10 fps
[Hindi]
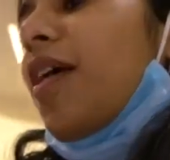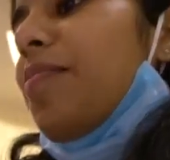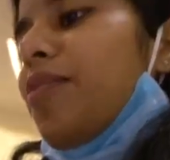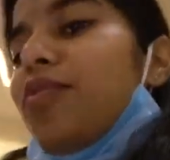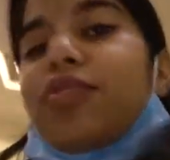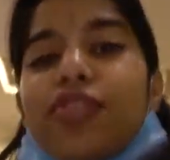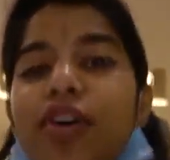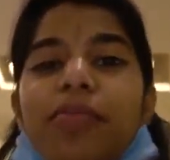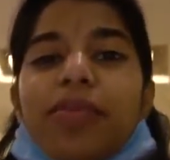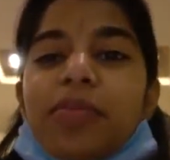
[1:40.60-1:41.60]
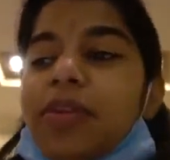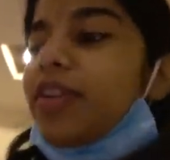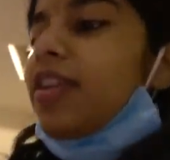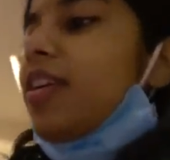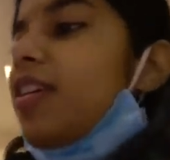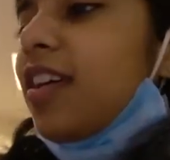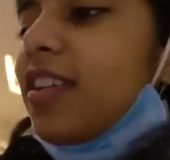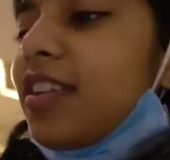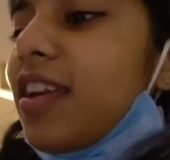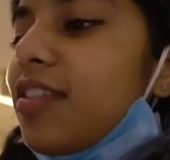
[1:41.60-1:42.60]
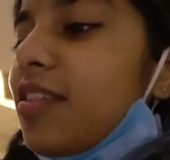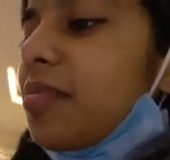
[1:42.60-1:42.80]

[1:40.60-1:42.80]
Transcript: सब कुछ कॉम्प्लीमेंट्री इतना